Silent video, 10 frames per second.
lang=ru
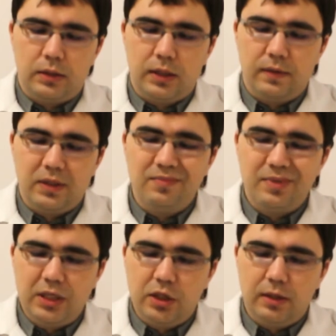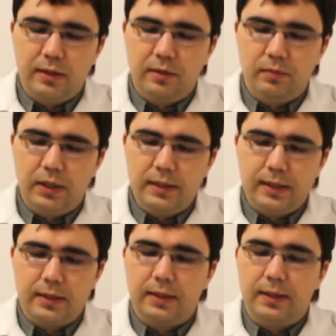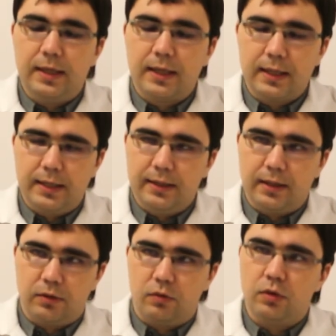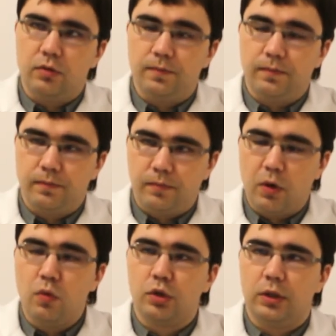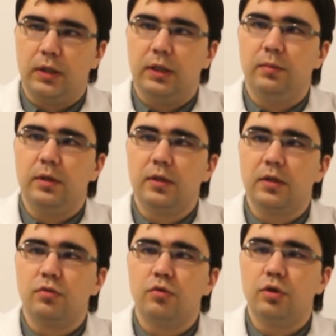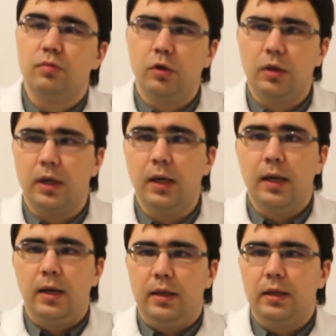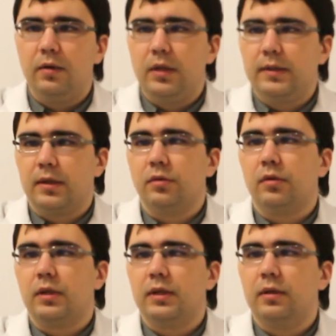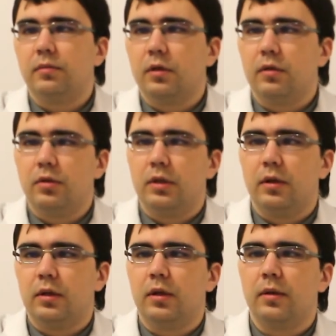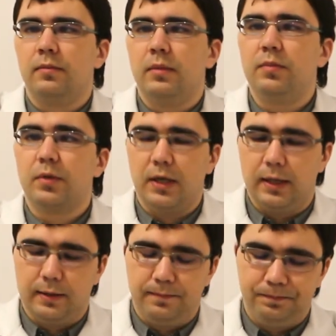соответственно, причин для демилизации, для картины, которая похожа на демилизацию, очень много. И говорить сразу о рассеянном склерозе, наверное, неправильно.